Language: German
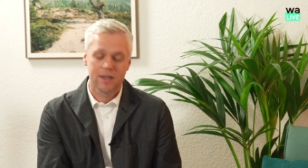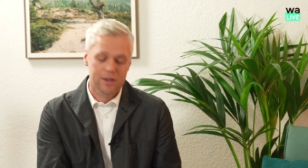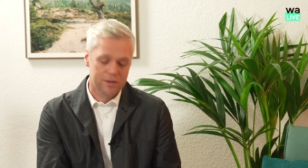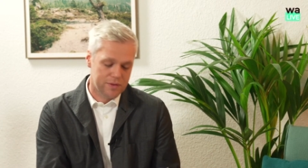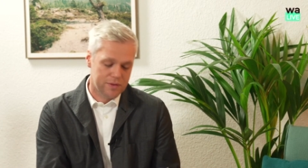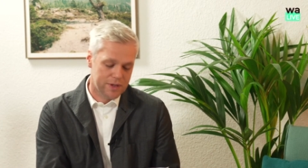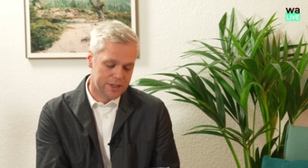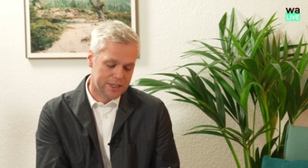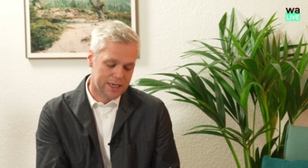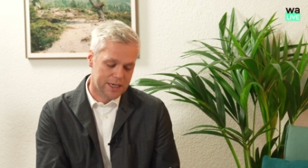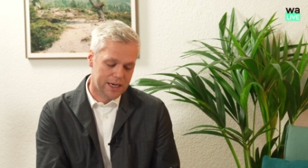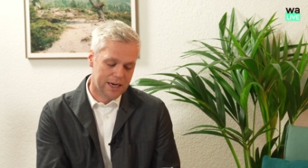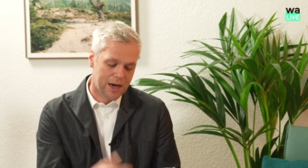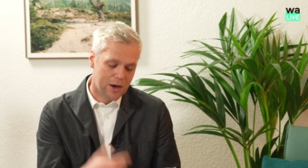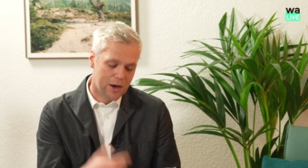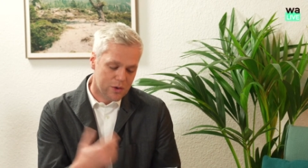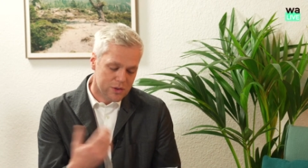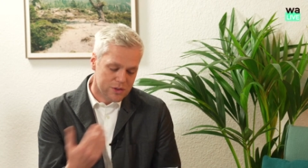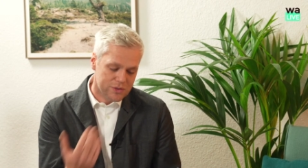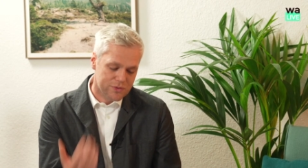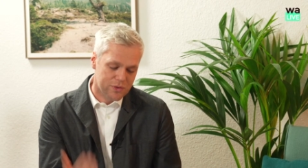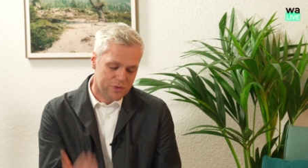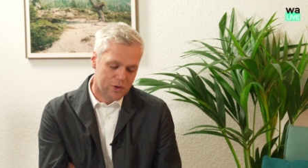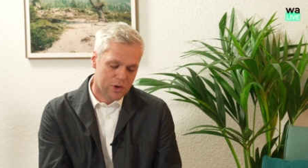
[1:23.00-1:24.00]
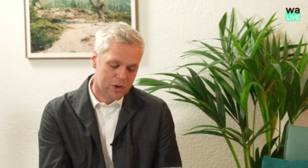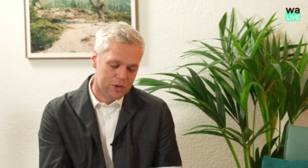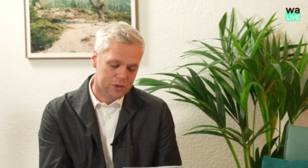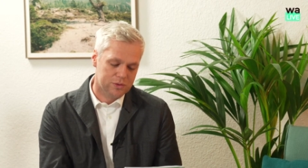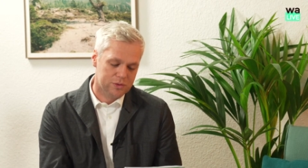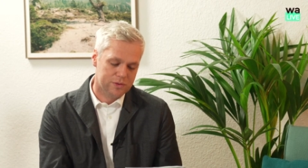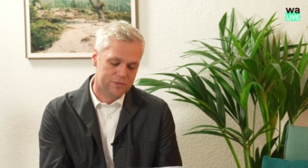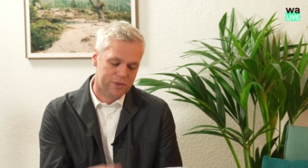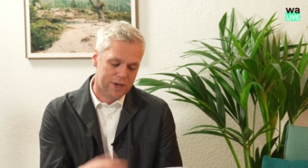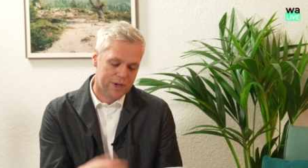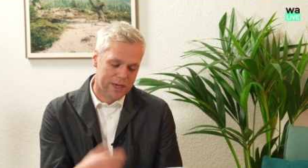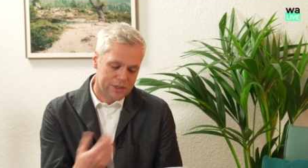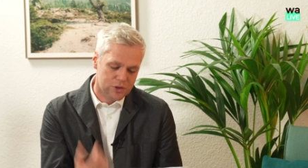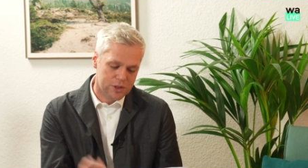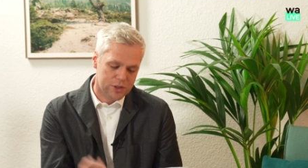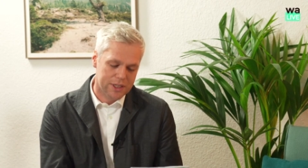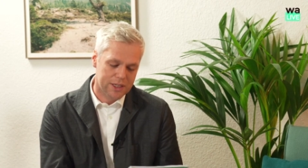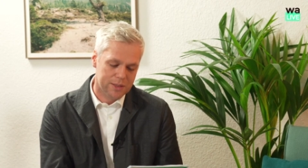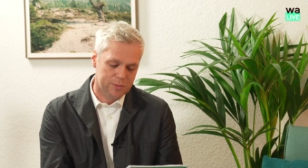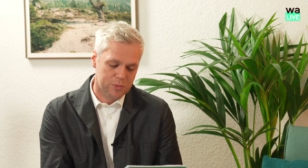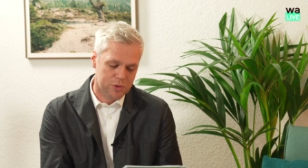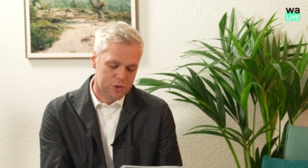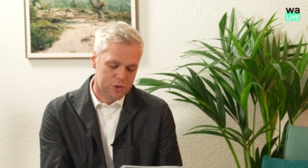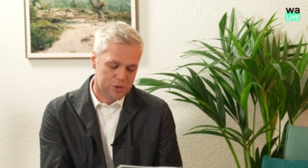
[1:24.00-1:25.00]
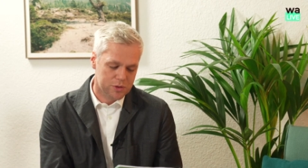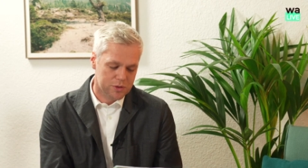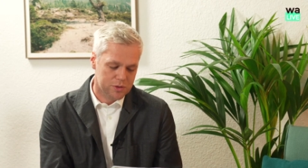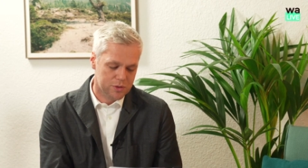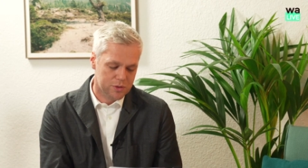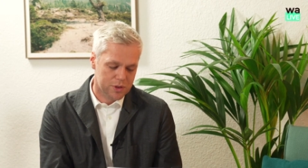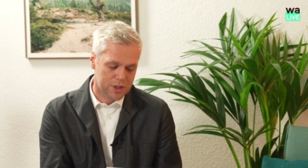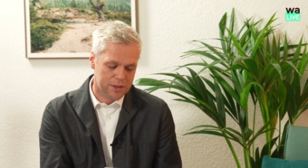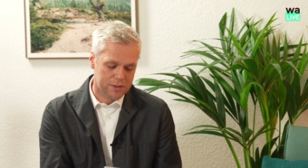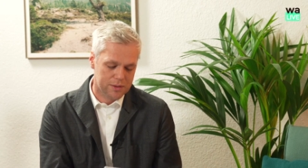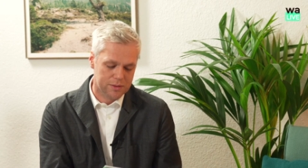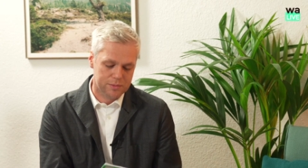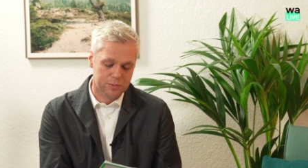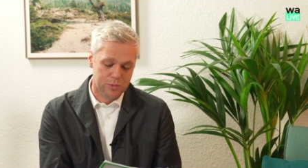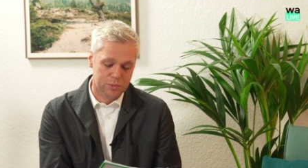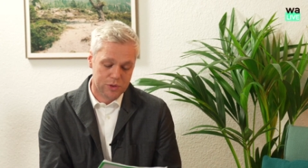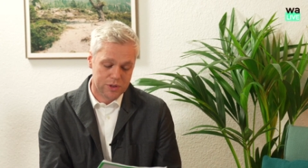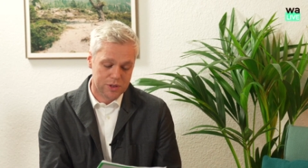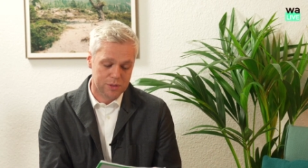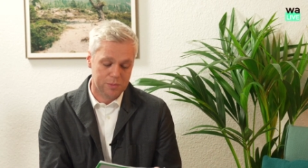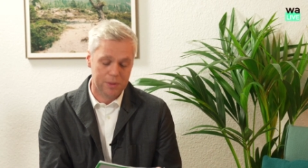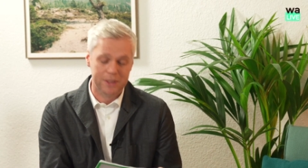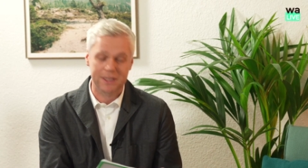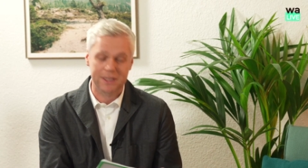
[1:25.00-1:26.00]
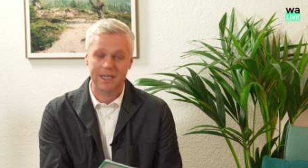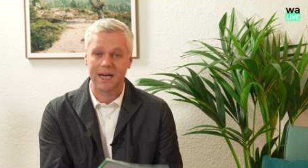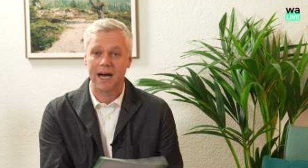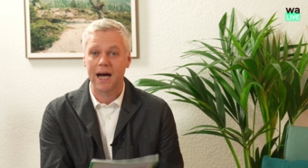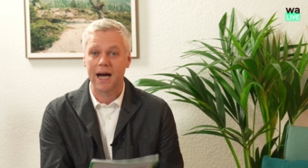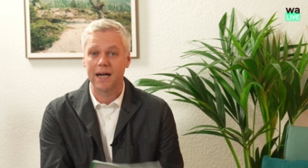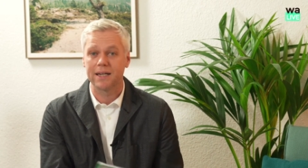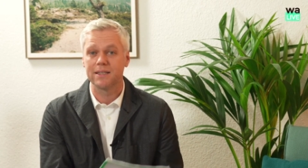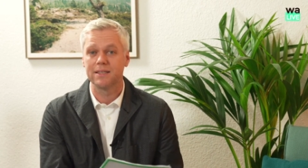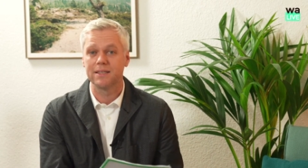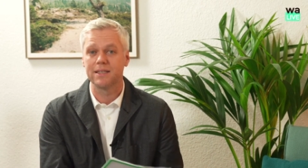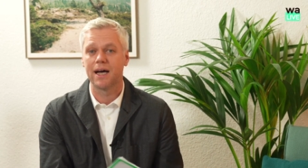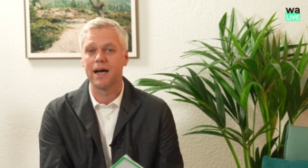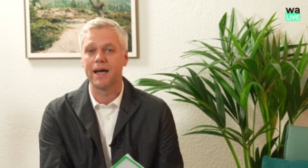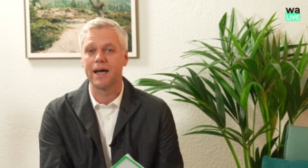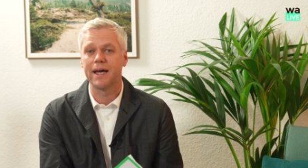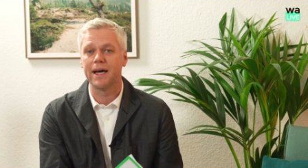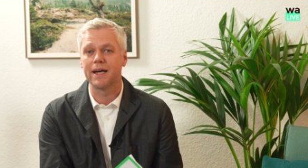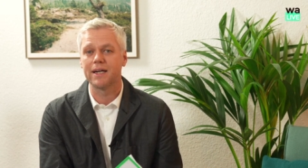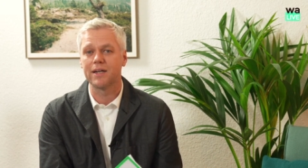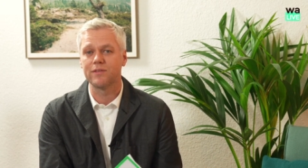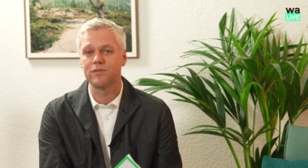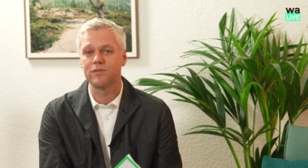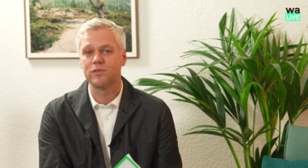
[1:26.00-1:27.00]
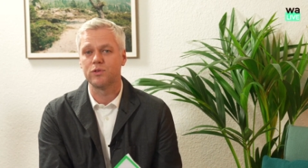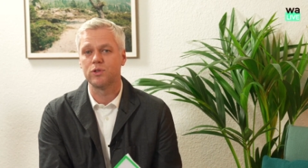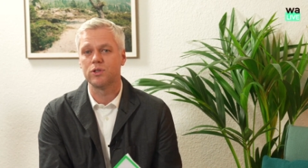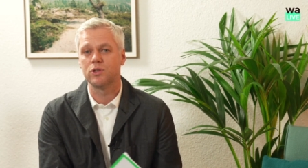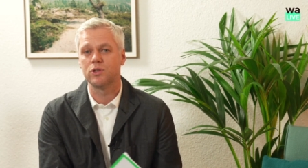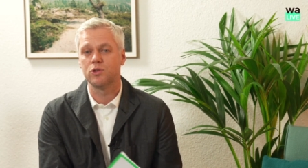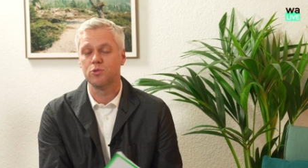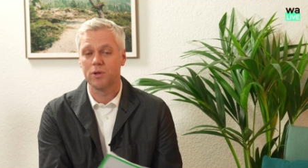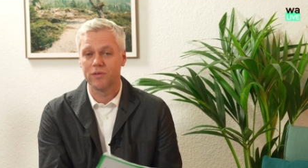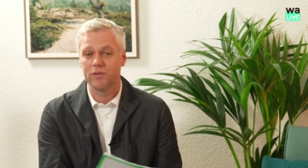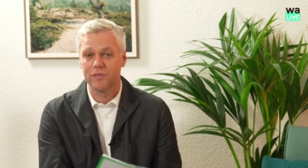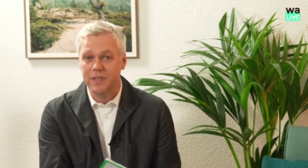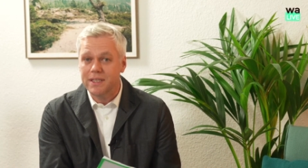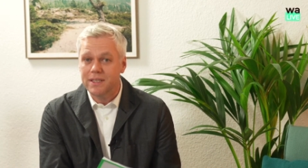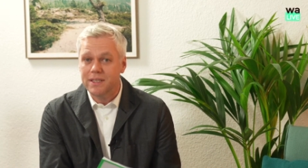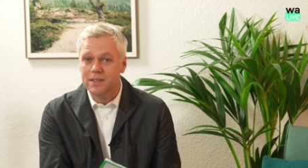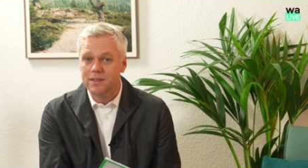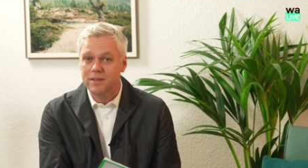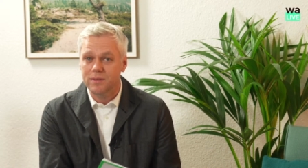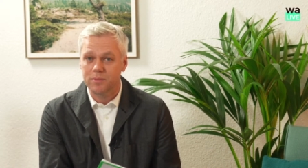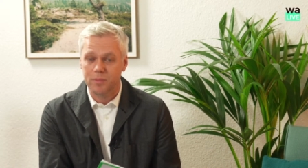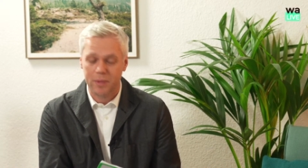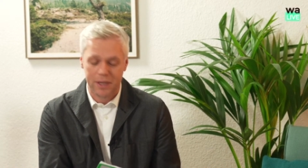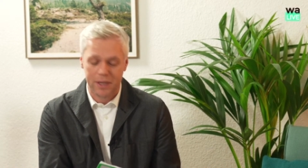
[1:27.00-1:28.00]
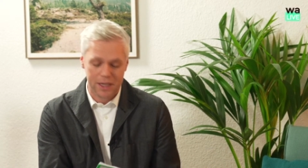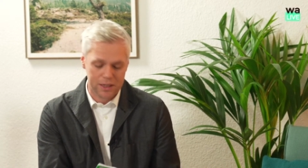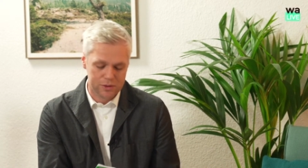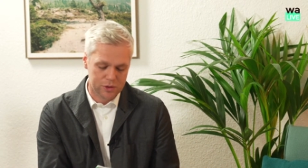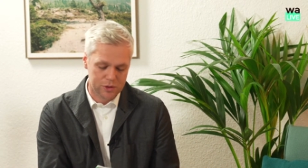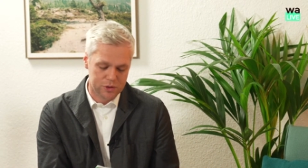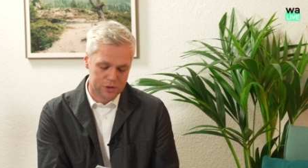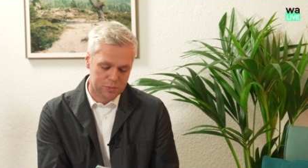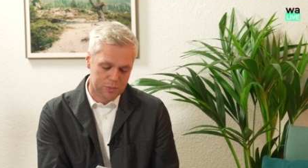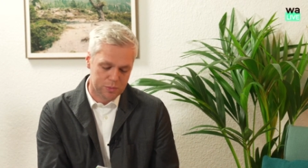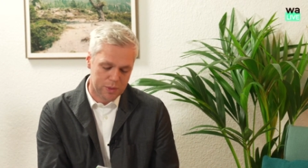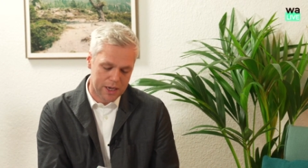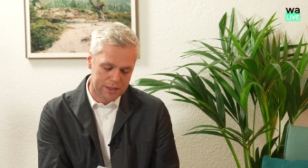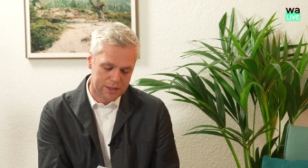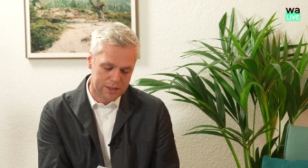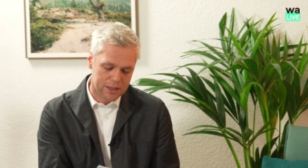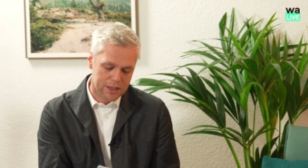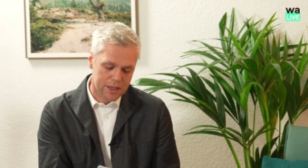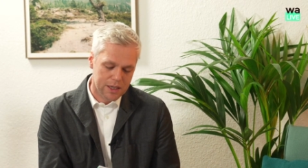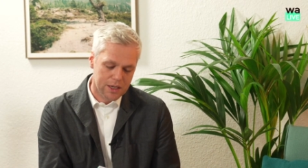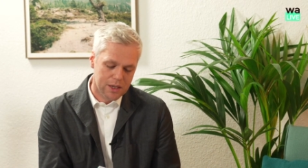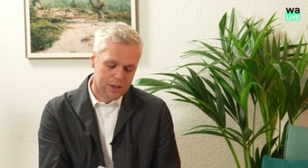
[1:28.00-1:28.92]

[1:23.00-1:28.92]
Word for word: welche Herausforderungen und Fallstricke muss, oder musste man gerade in HR dafür überwinden bei der Deutschen Bahn?